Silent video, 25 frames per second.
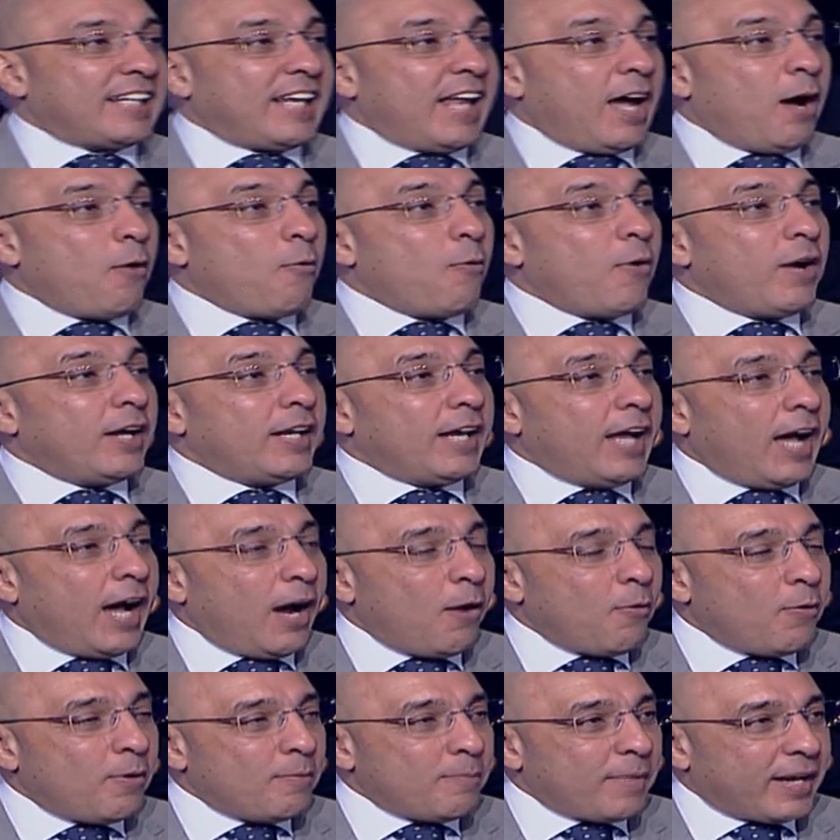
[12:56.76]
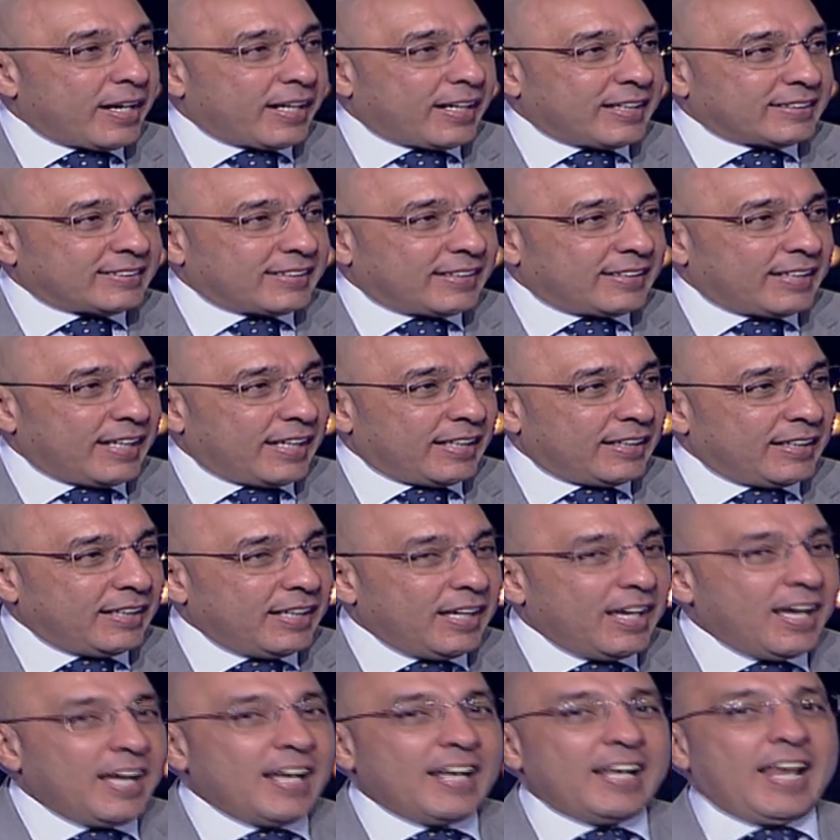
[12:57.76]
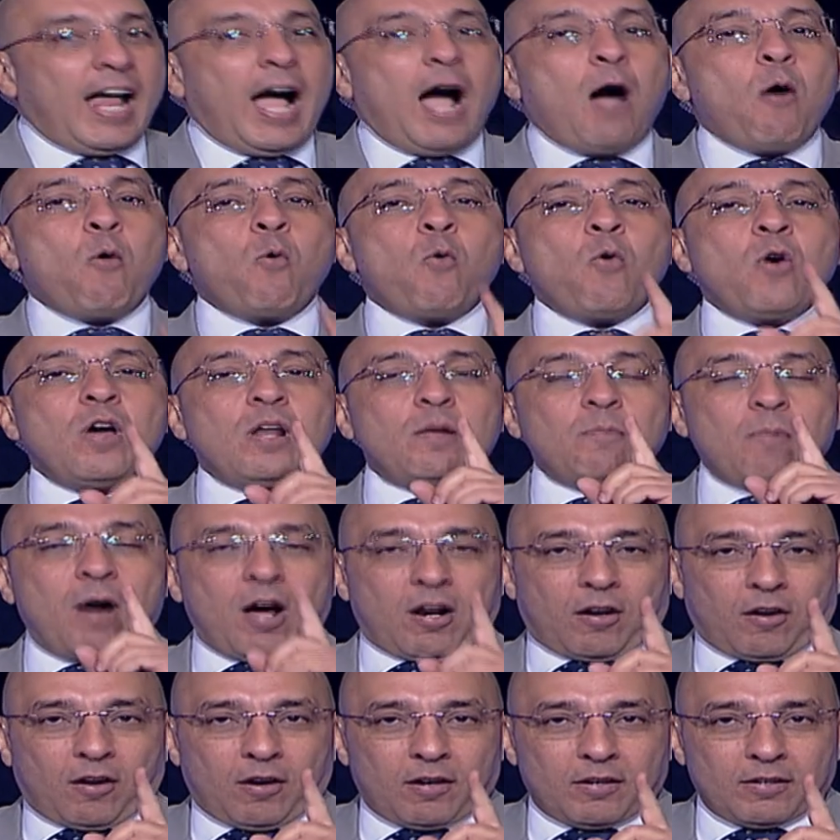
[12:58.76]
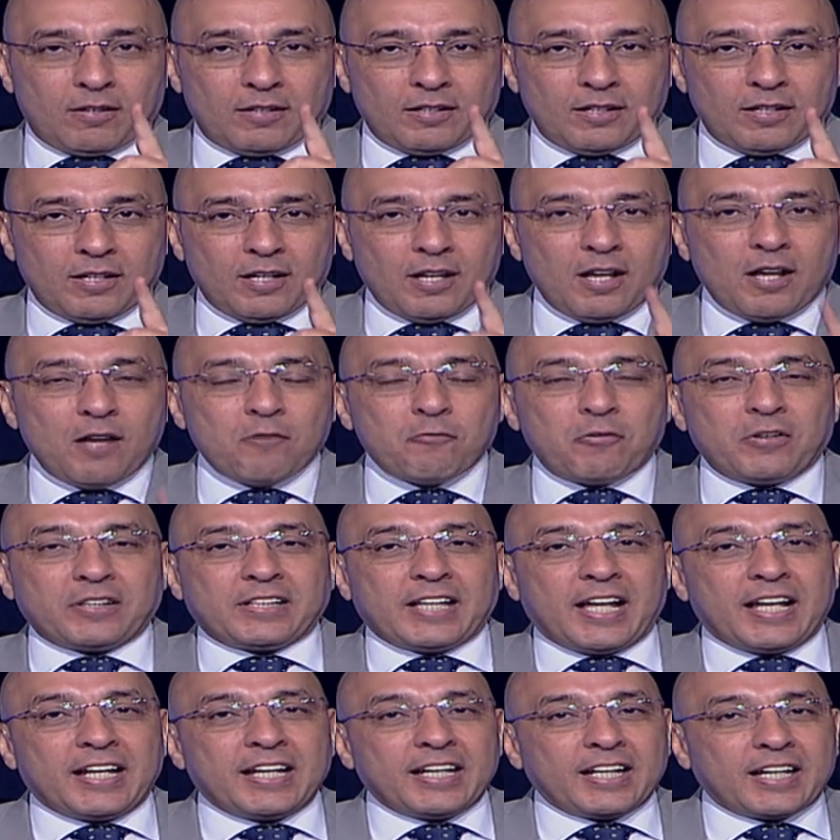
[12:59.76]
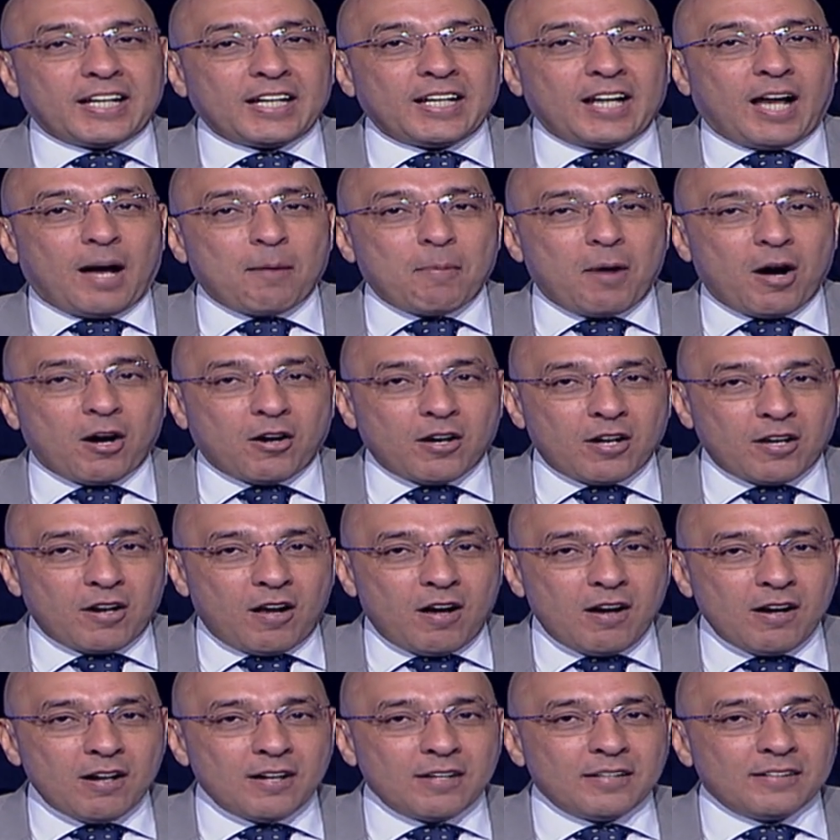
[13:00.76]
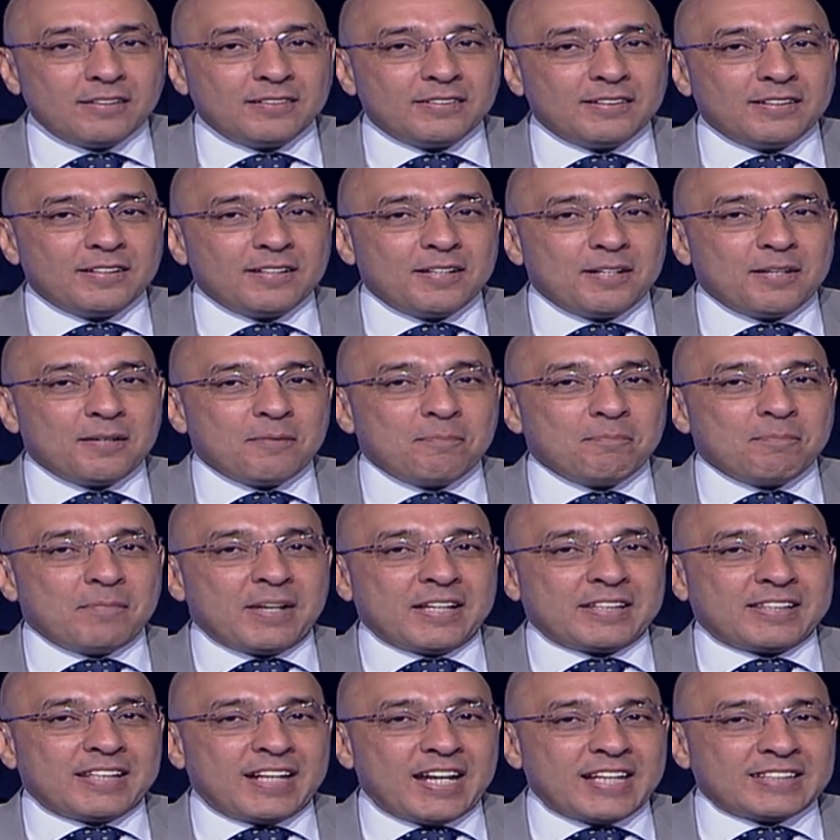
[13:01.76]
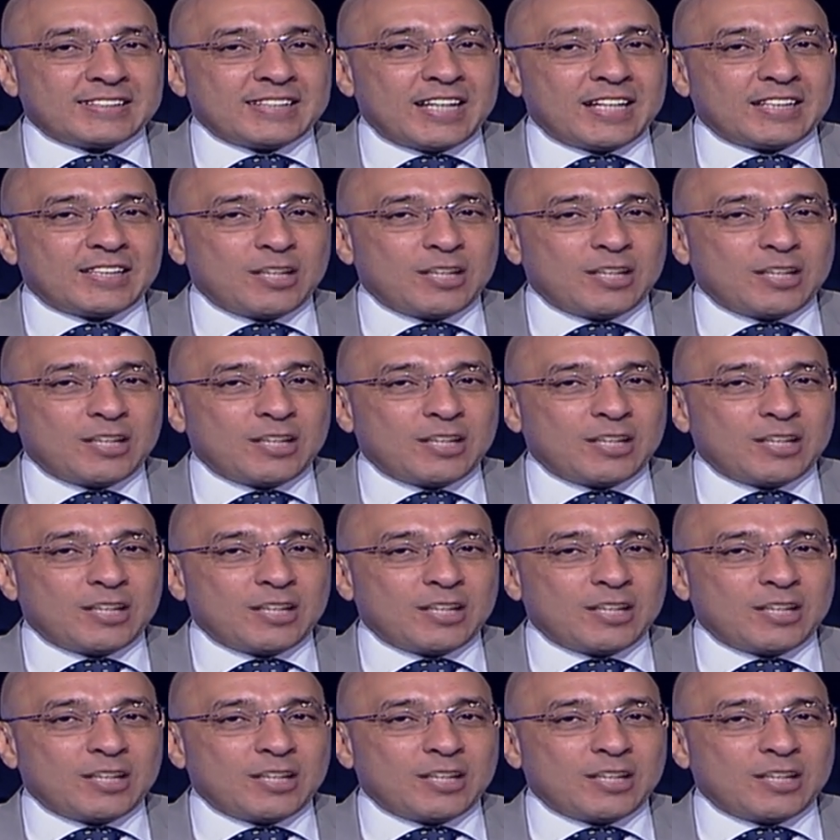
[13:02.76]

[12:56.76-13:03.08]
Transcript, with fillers: الاول او المركز الثاني لاول مره في تاريخ العباقره مدرسه